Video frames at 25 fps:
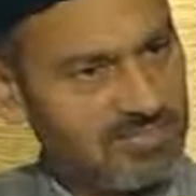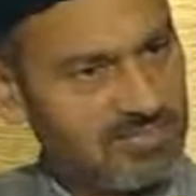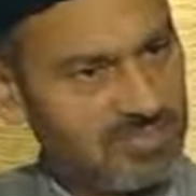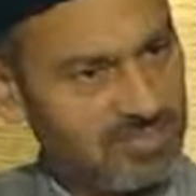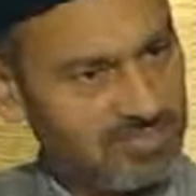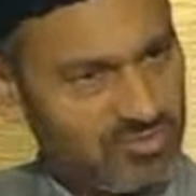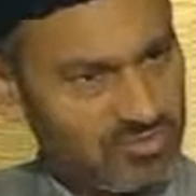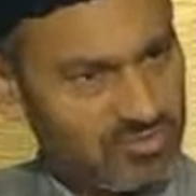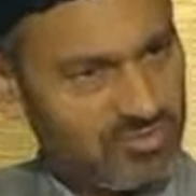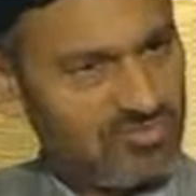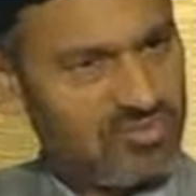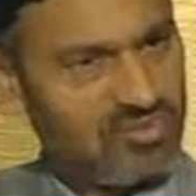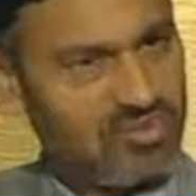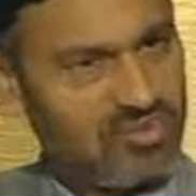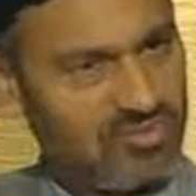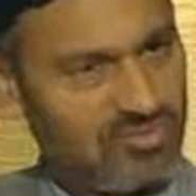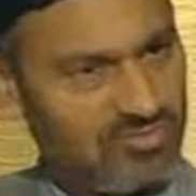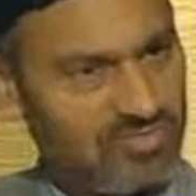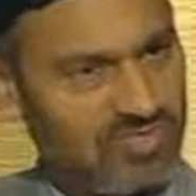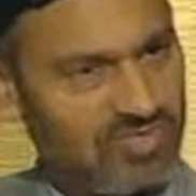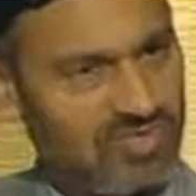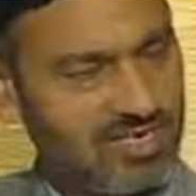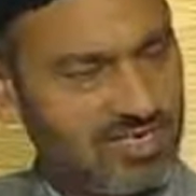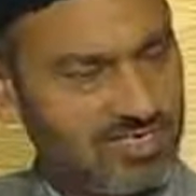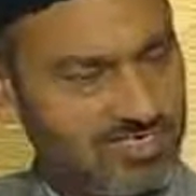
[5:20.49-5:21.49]
Üçüncü
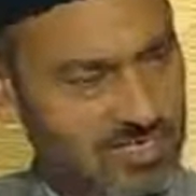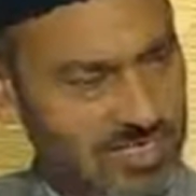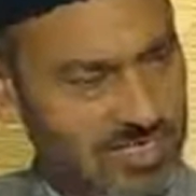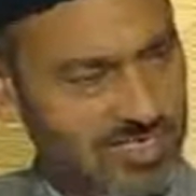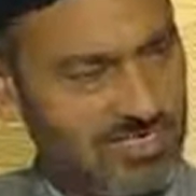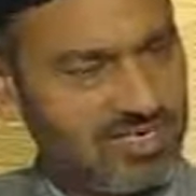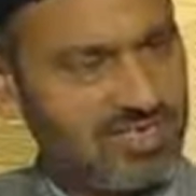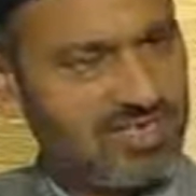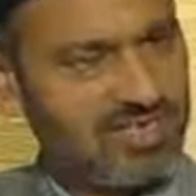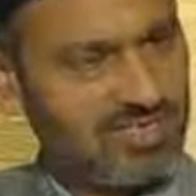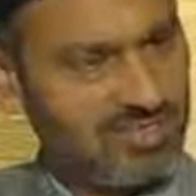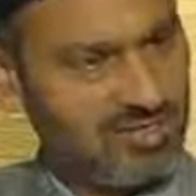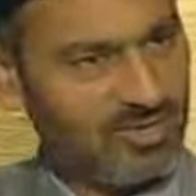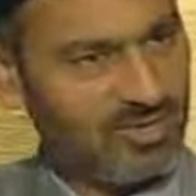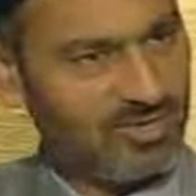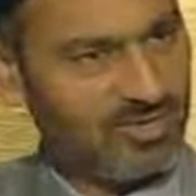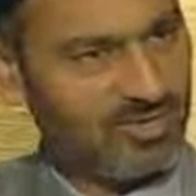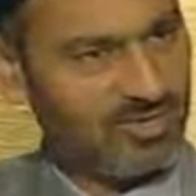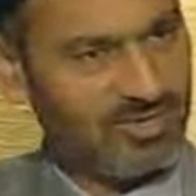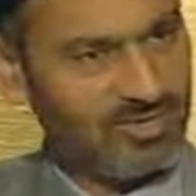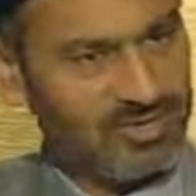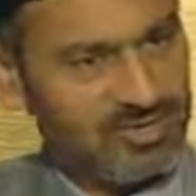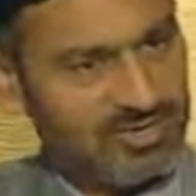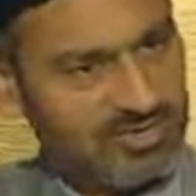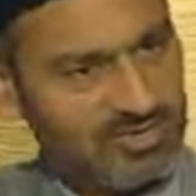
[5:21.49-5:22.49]
kişi olarak ben
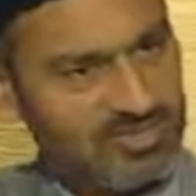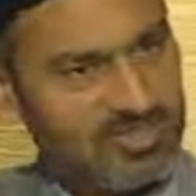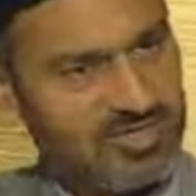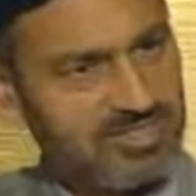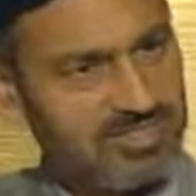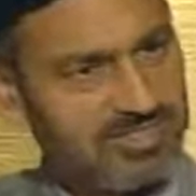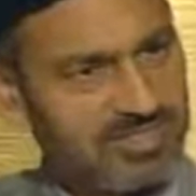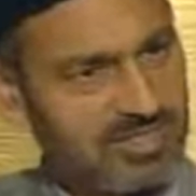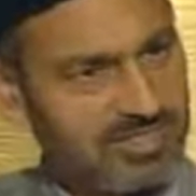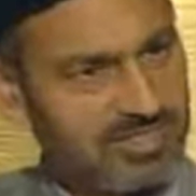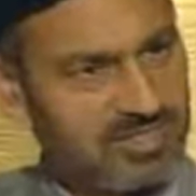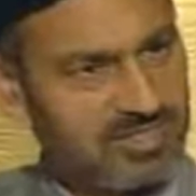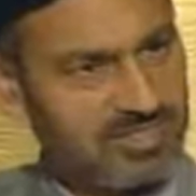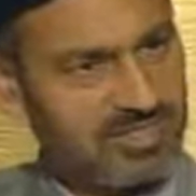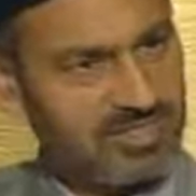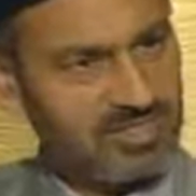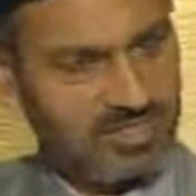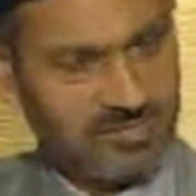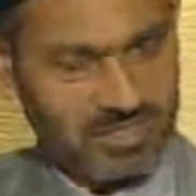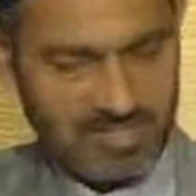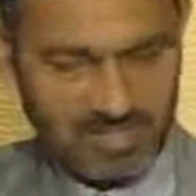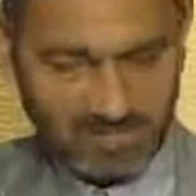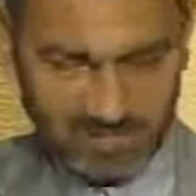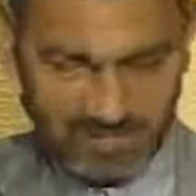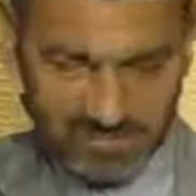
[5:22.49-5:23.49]
dinliyordum ama sen bir cevap
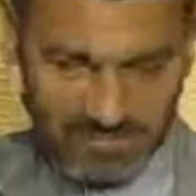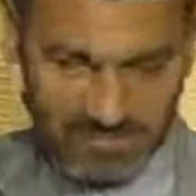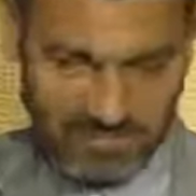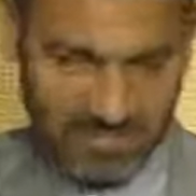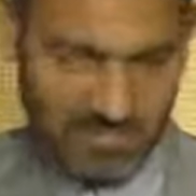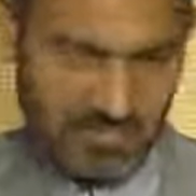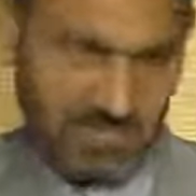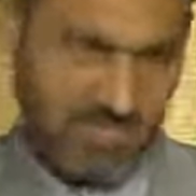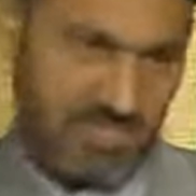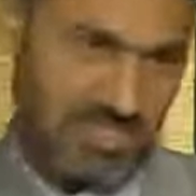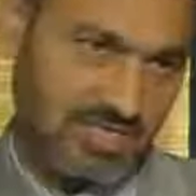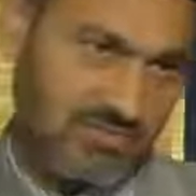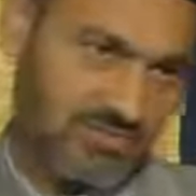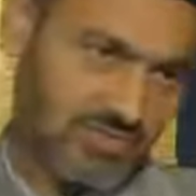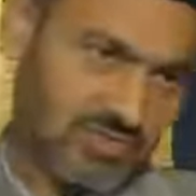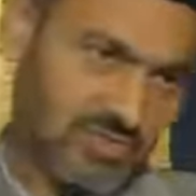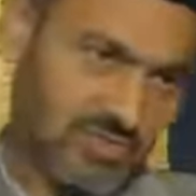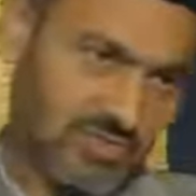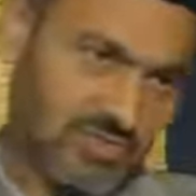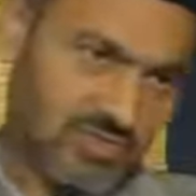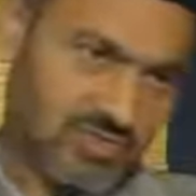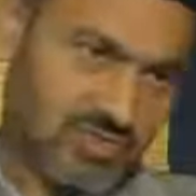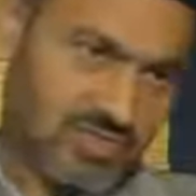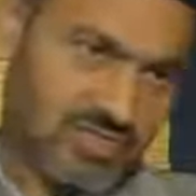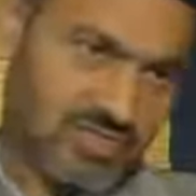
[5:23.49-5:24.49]
getiremedim. O demiş ki
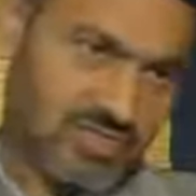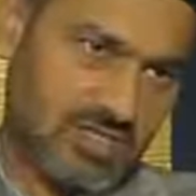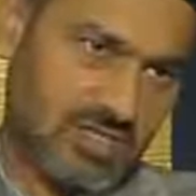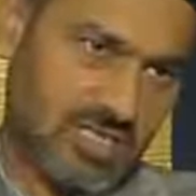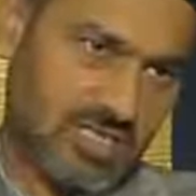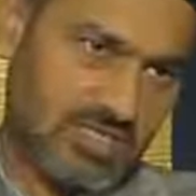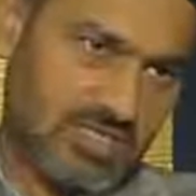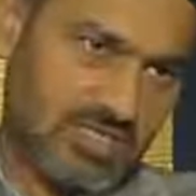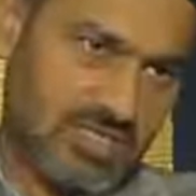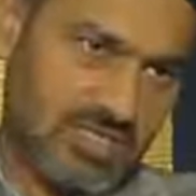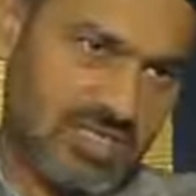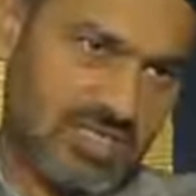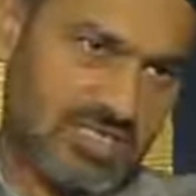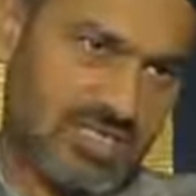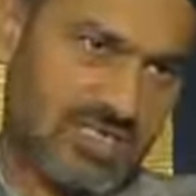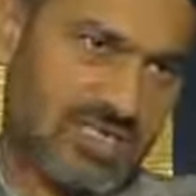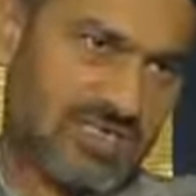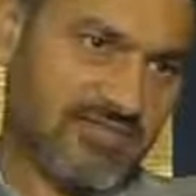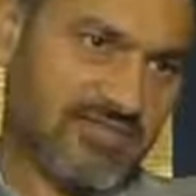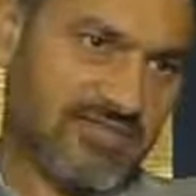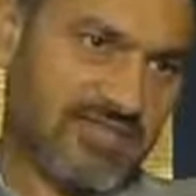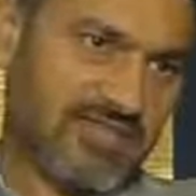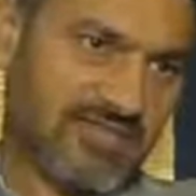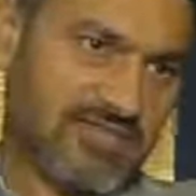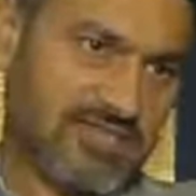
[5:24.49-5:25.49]
efendim şu
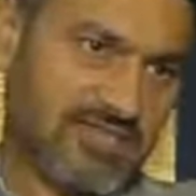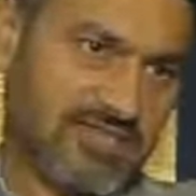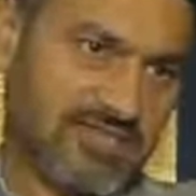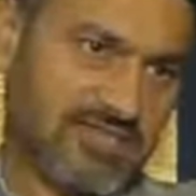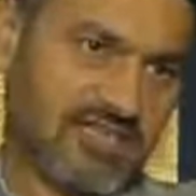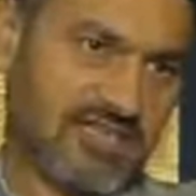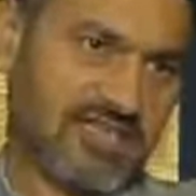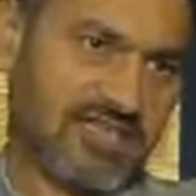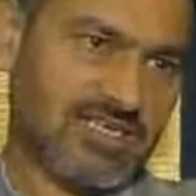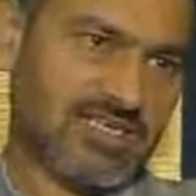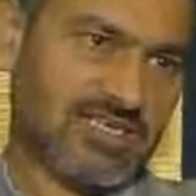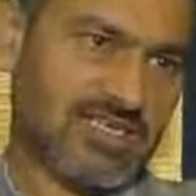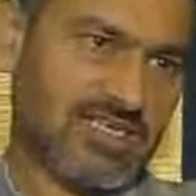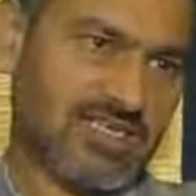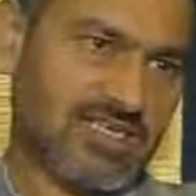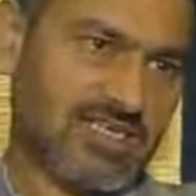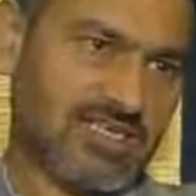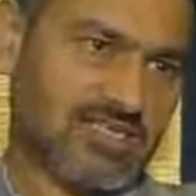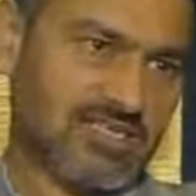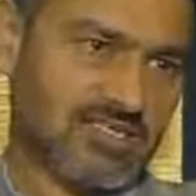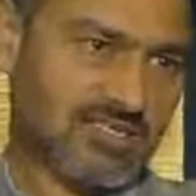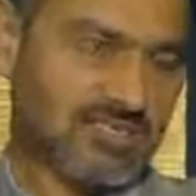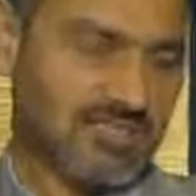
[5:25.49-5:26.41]
Kadiyaniler var ya Kadiyaniler.